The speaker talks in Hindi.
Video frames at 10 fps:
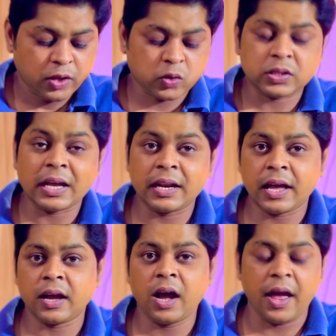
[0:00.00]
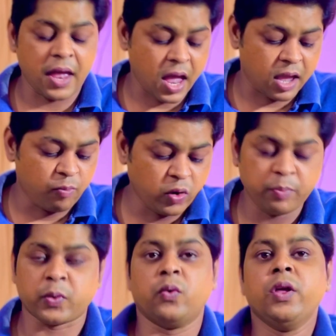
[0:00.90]
तो सही रहेगा या एम
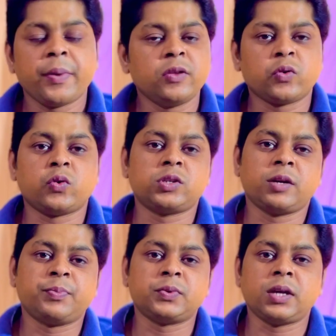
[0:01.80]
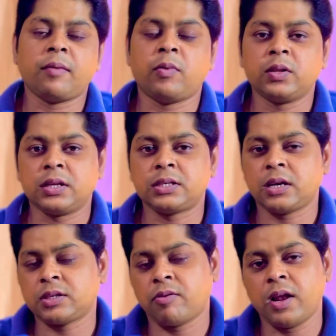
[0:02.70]
प्रो आपने जो क्वेश्चन पूछा है बहुत अच्छा
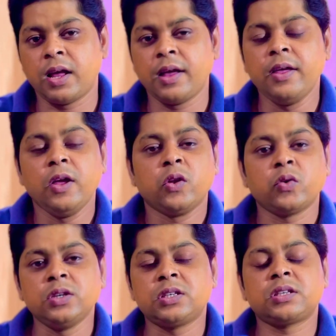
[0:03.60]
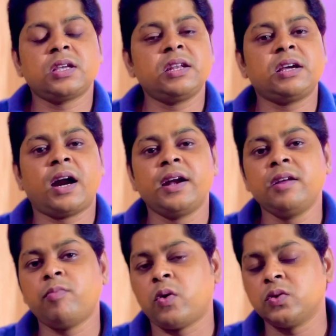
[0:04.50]
सवाल है तो इससे
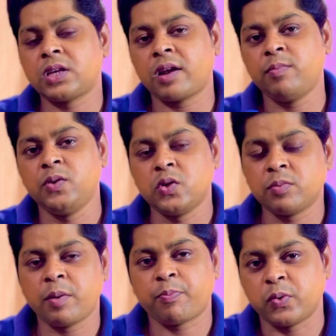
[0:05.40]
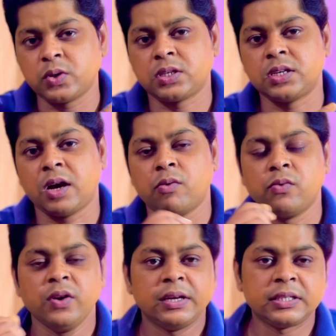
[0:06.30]
रिकॉर्डिंग बहुत सारे वीडियो में पोस्ट किया
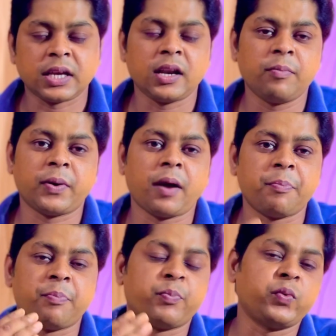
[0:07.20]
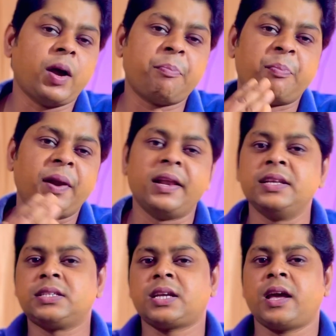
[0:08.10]
हूँ चैनल पर आप पूरा
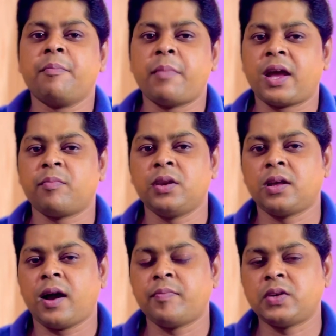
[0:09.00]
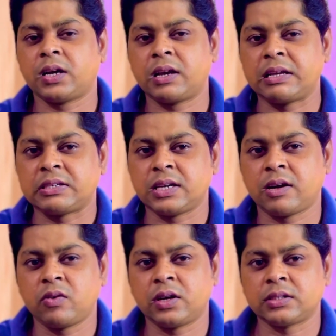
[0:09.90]
प्लेलिस्ट है मैकमिनी का आप जाकर के
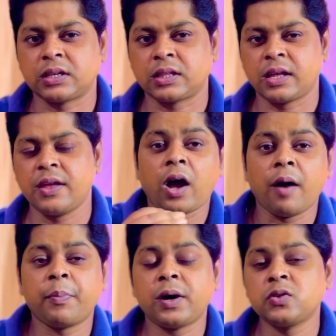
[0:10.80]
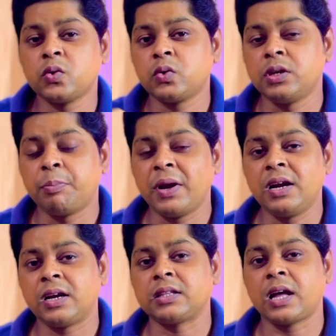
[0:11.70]
चेकआउट कर सकते हैं आपका जो
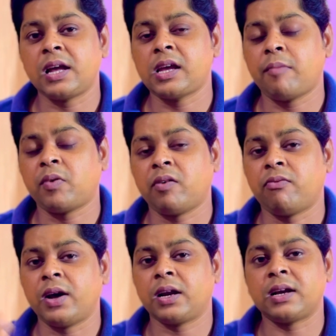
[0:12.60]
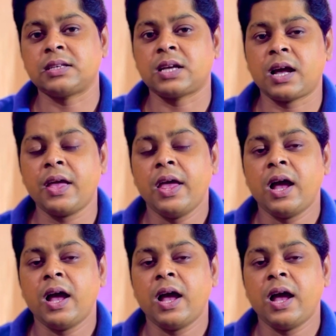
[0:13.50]
डिपेंड करता है कि आपका वर्क कैसा है